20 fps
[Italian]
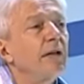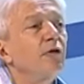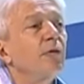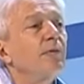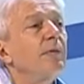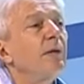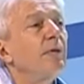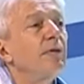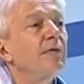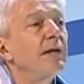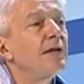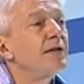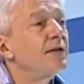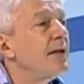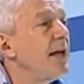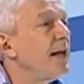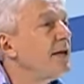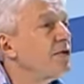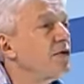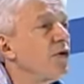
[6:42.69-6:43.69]
dobbiamo
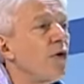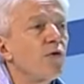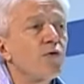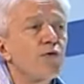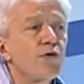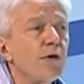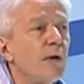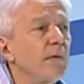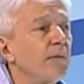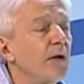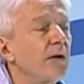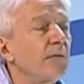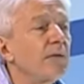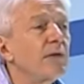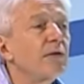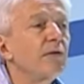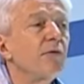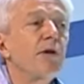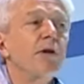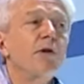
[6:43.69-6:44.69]
vaccinare, se no non usciamo da
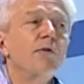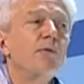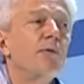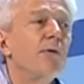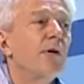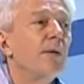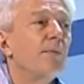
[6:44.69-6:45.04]
questo incubo